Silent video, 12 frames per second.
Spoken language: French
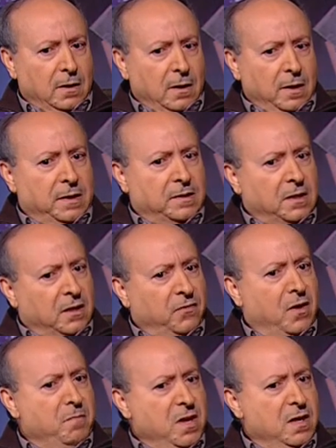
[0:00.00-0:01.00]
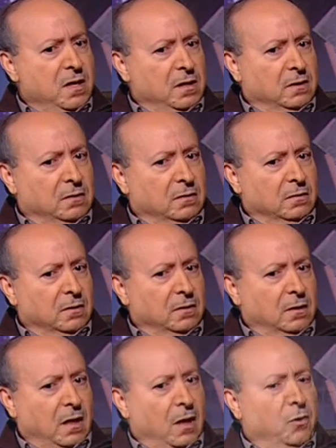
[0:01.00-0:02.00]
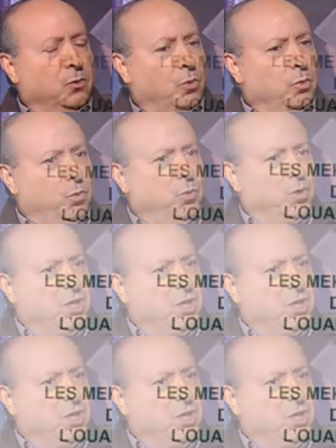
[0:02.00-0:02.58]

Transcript: Et cette famille a entretenu